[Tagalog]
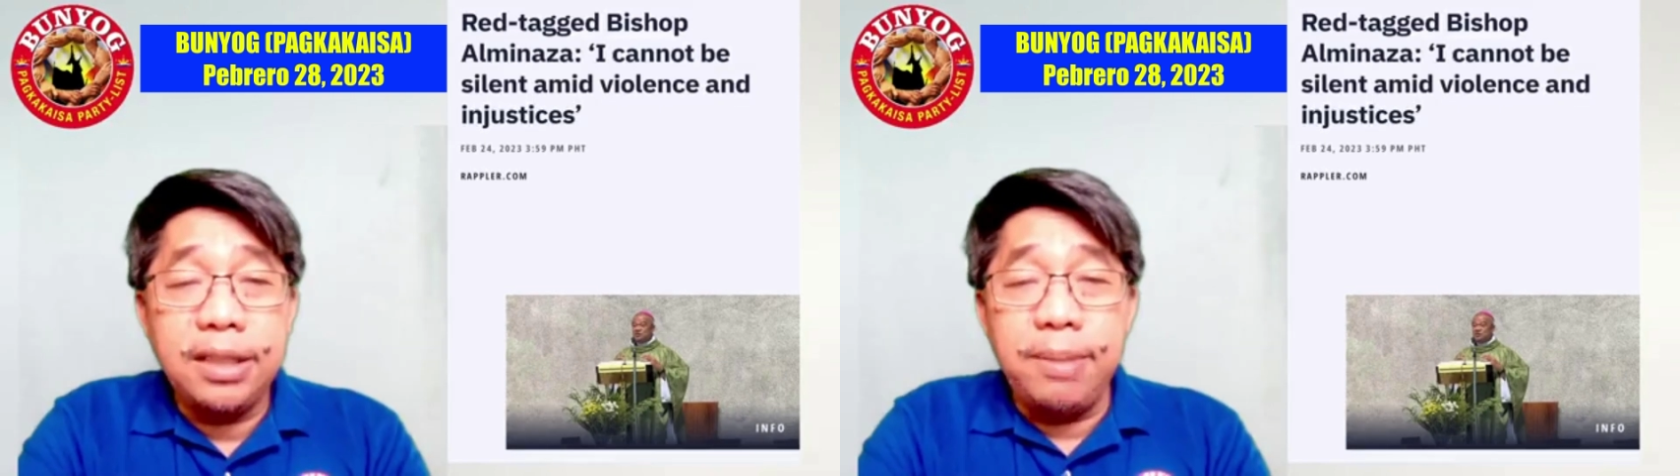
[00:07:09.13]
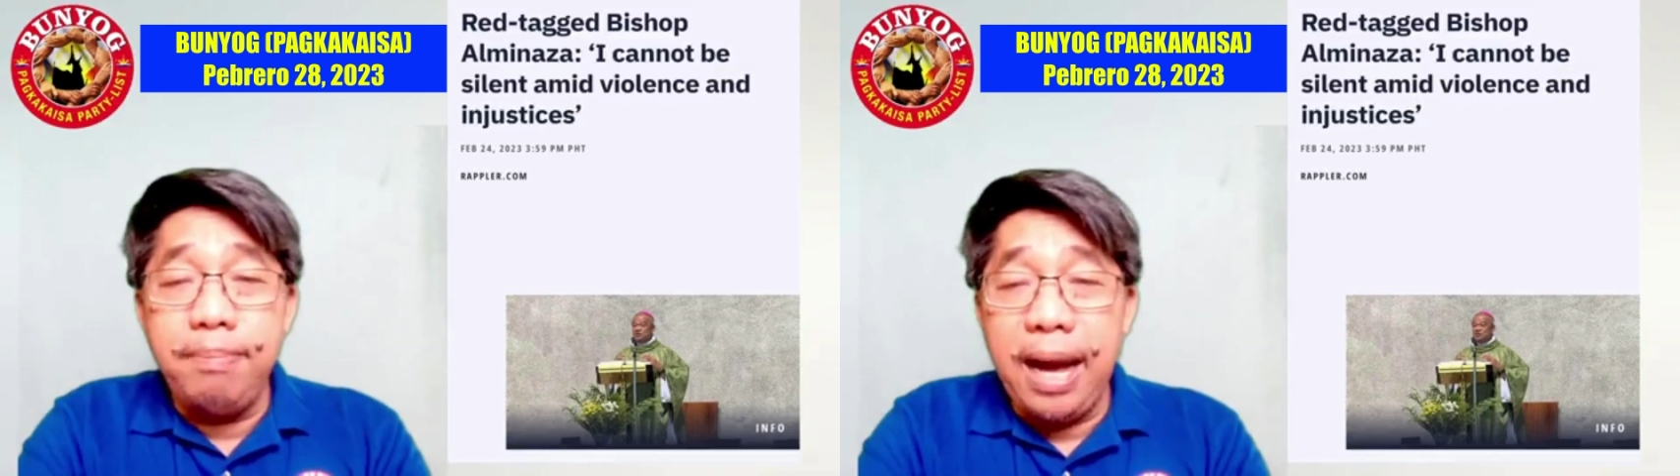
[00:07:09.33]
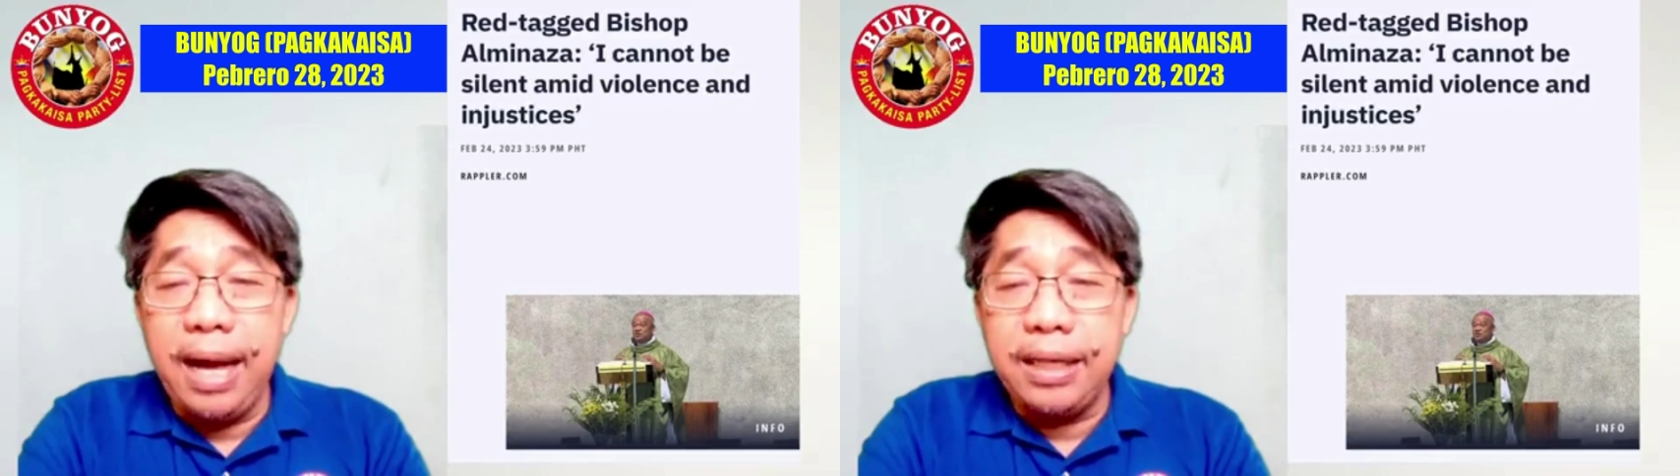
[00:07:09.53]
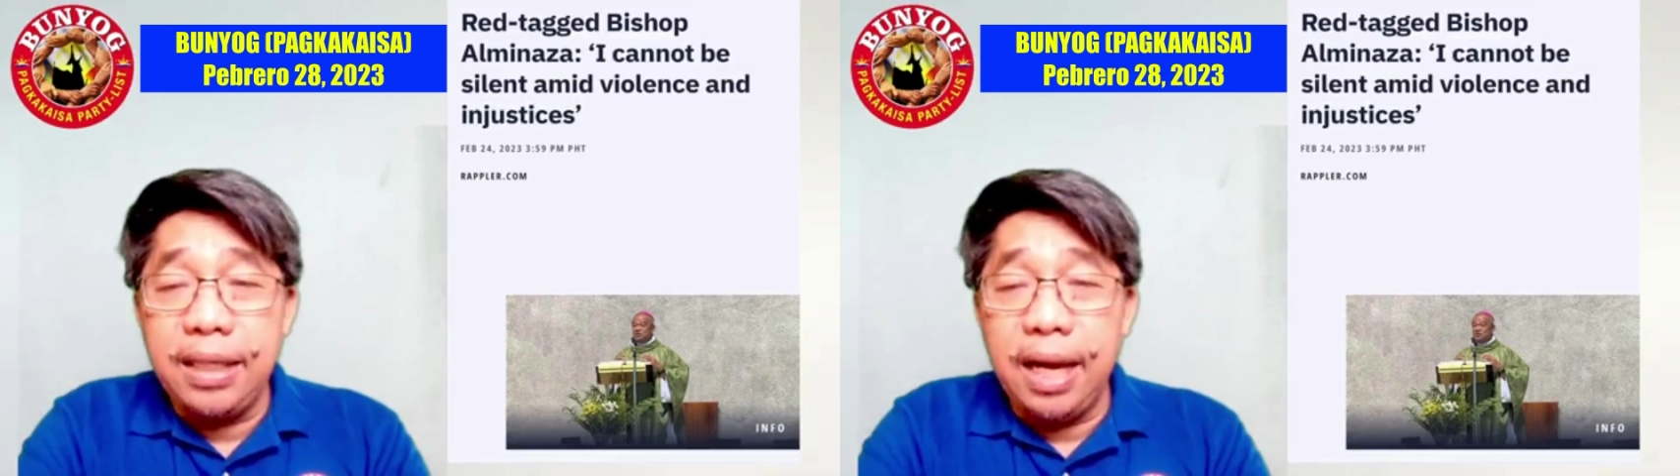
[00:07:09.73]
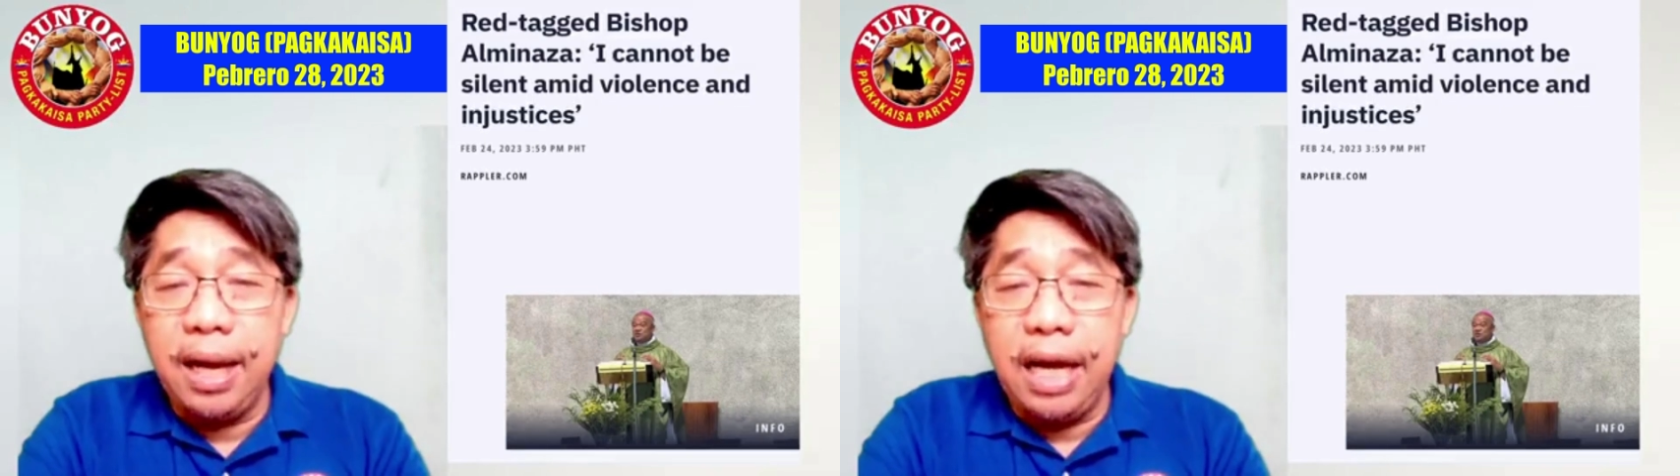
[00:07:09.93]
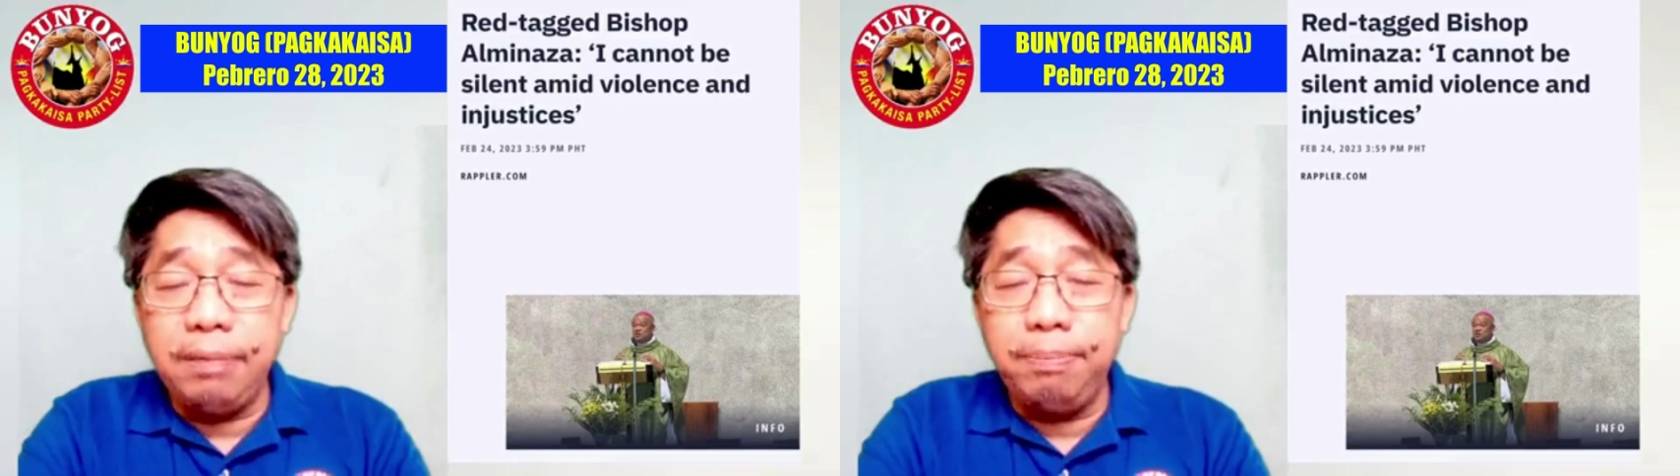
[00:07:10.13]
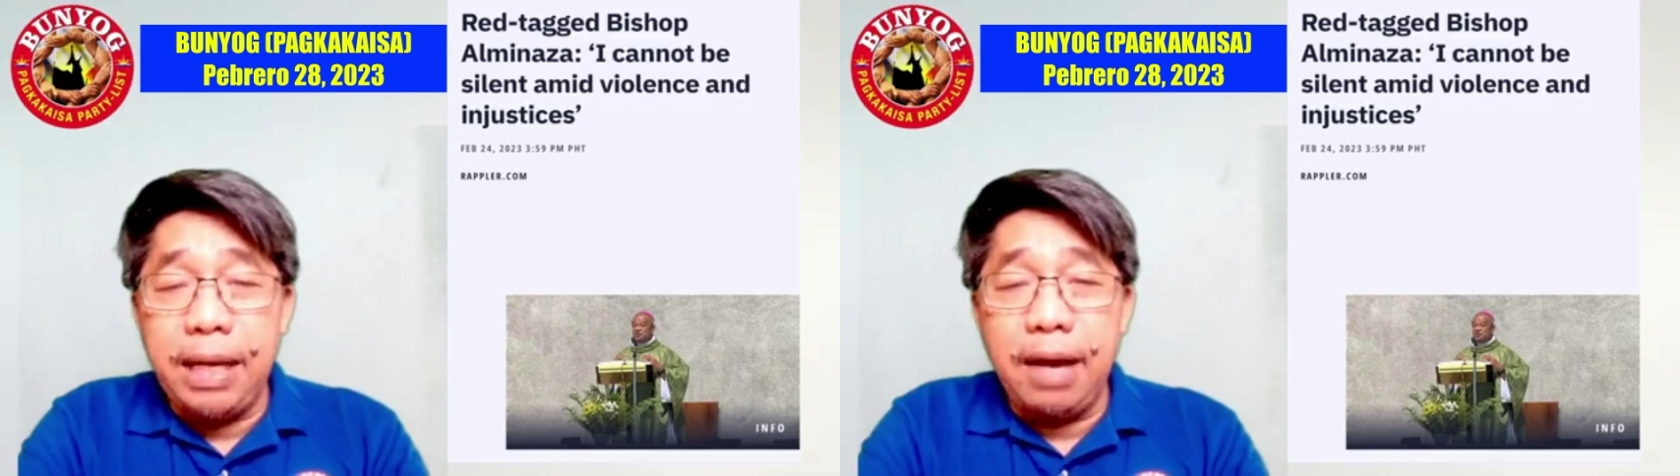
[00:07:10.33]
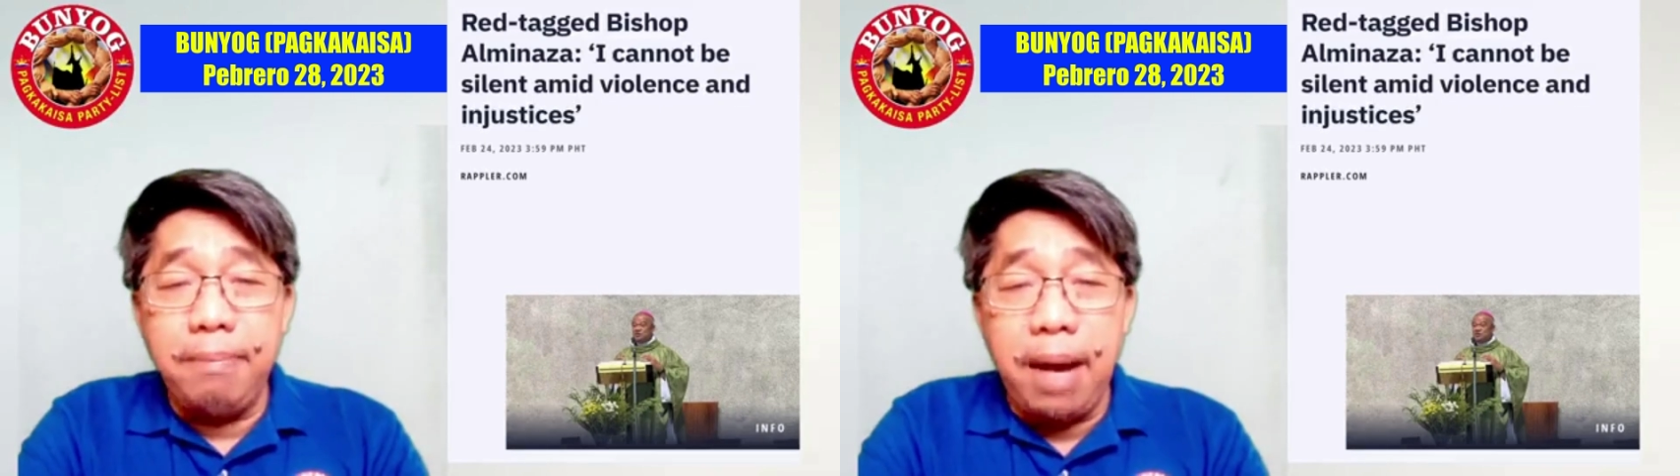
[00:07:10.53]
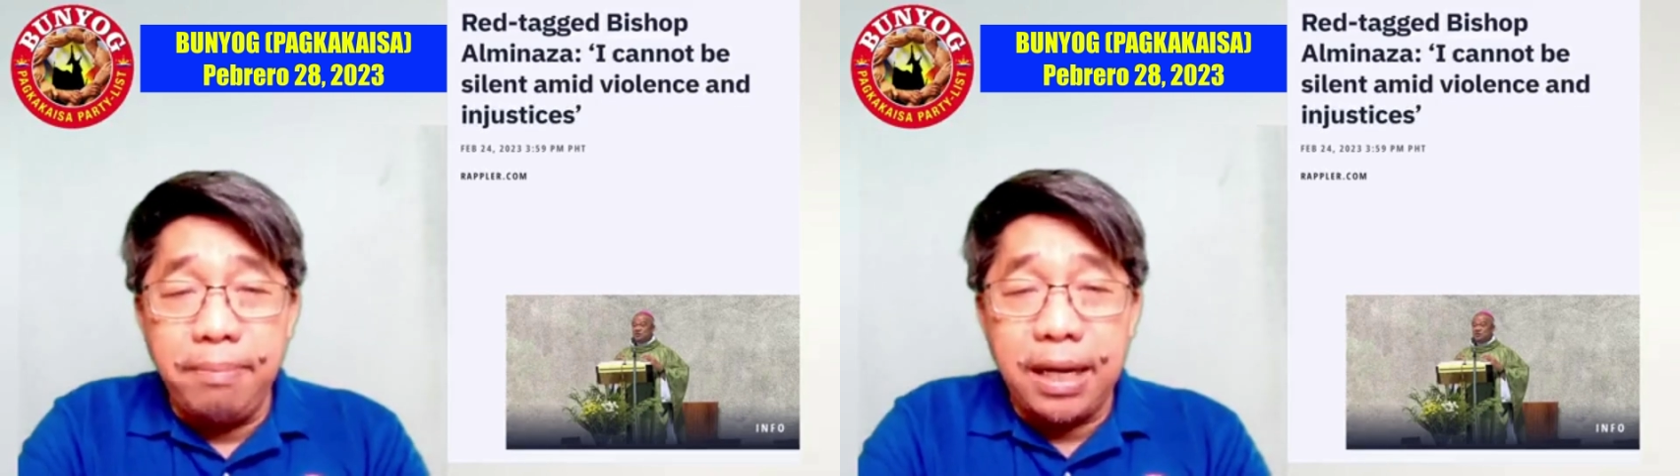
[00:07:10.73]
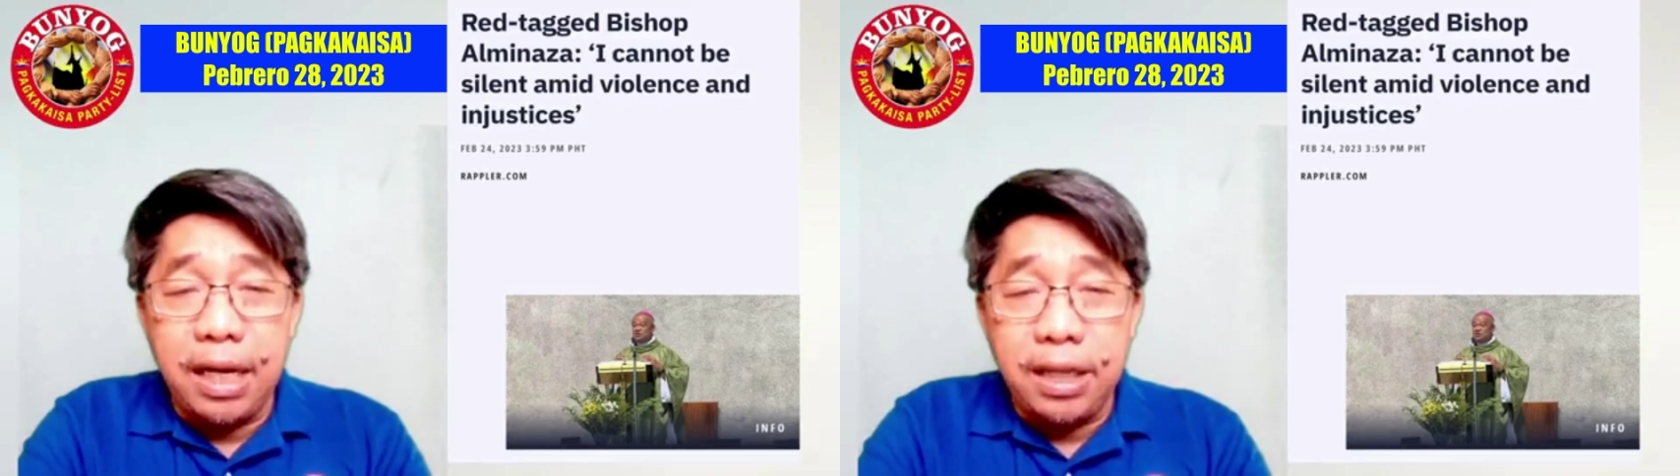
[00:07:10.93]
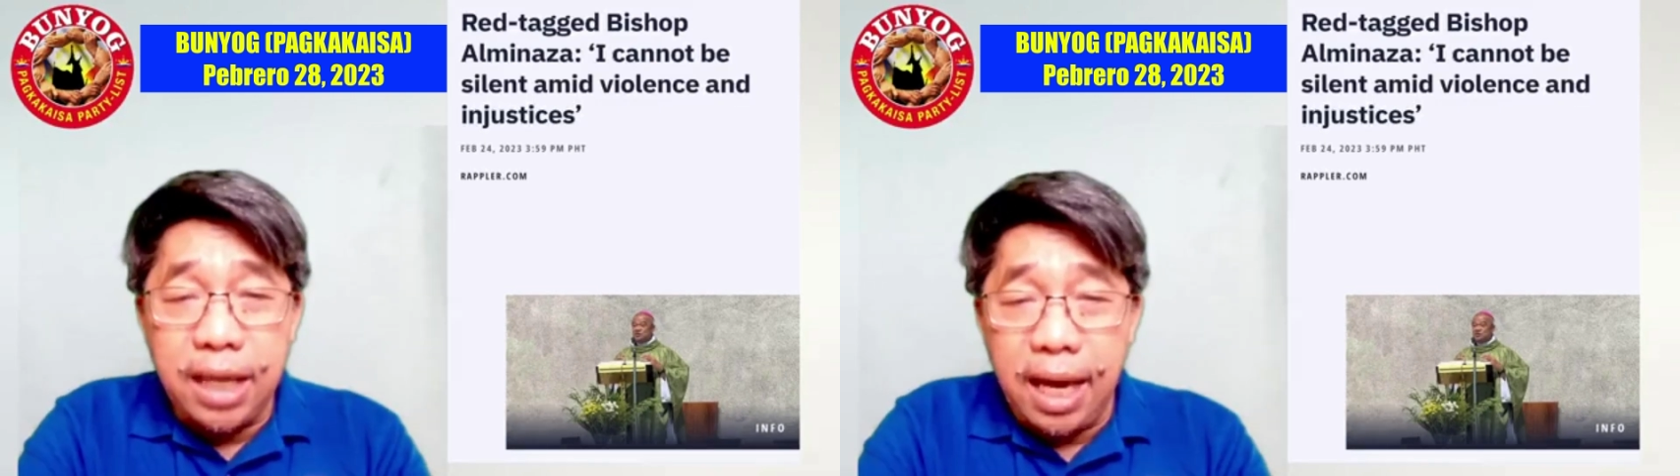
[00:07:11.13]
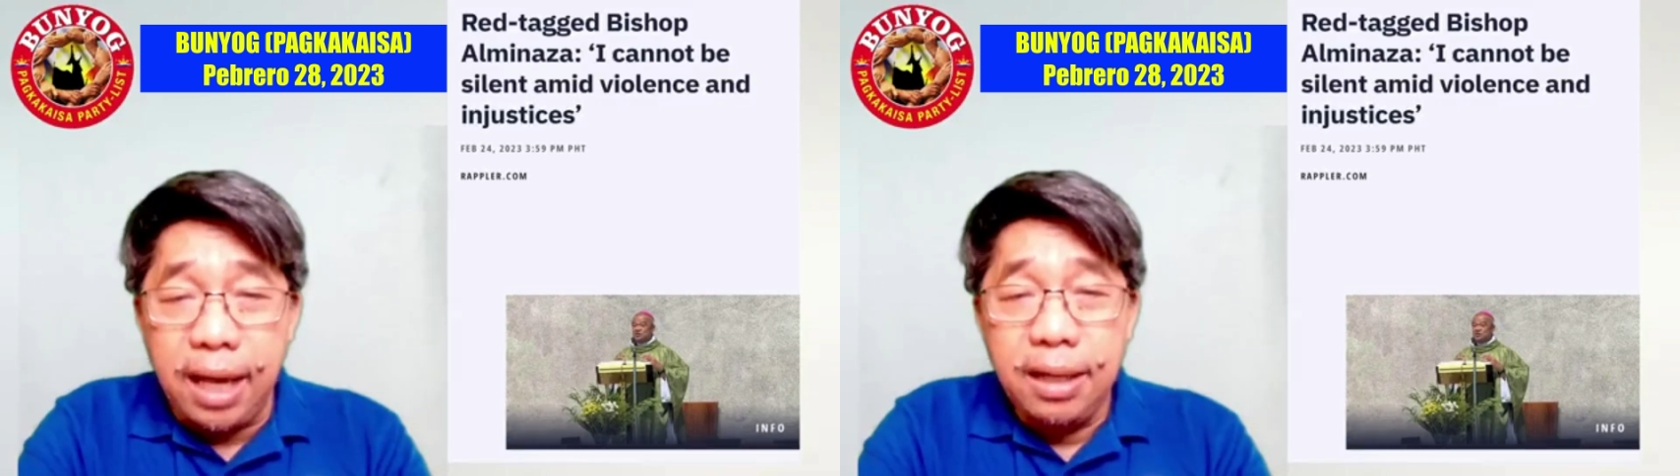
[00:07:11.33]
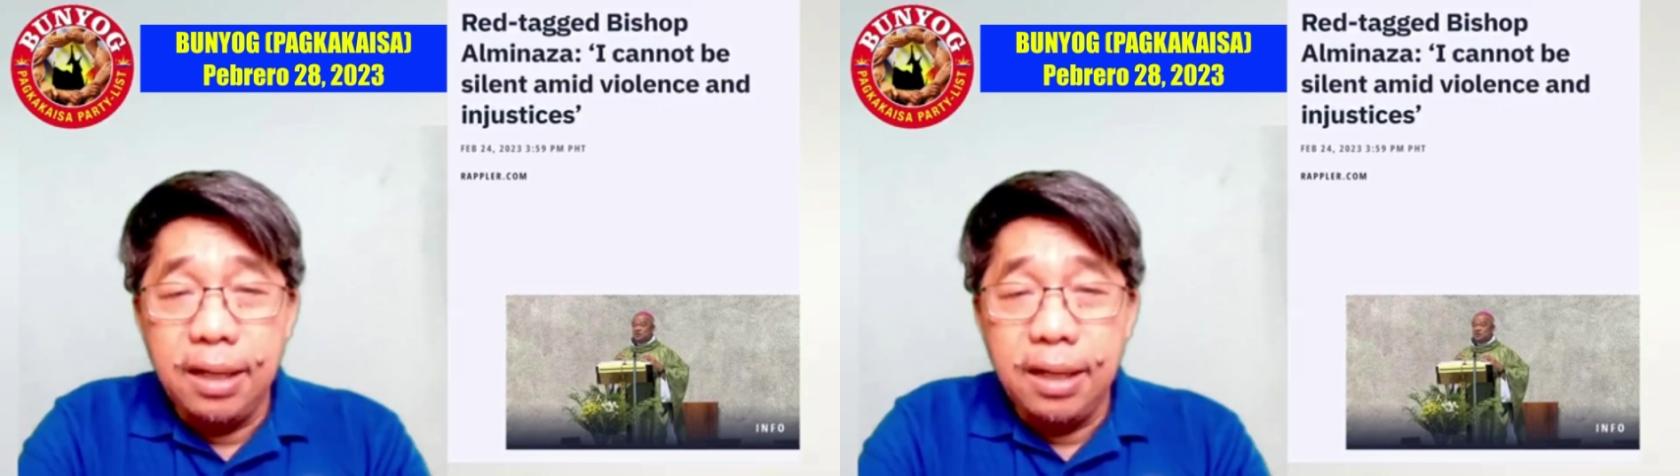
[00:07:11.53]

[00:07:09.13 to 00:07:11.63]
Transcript: simbahan niya at pinagbabaril siya